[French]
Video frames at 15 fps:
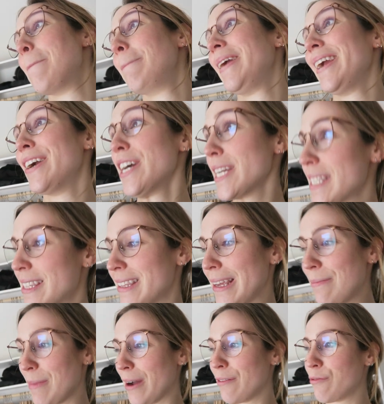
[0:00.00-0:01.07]
méga
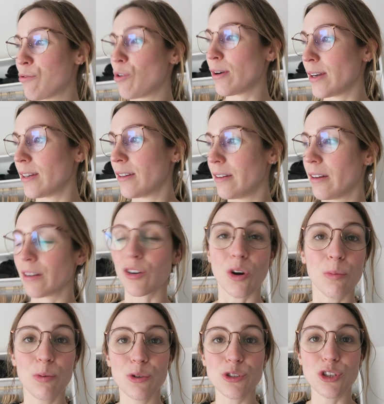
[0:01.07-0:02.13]
excitée ma foi, euh,
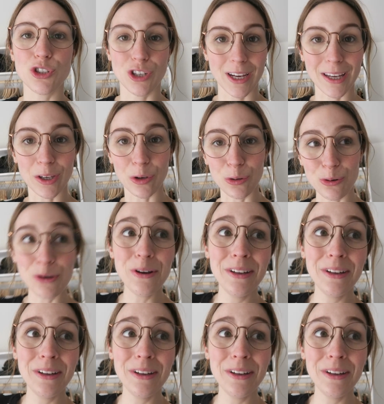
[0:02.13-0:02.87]
encore plus que j'aurais cru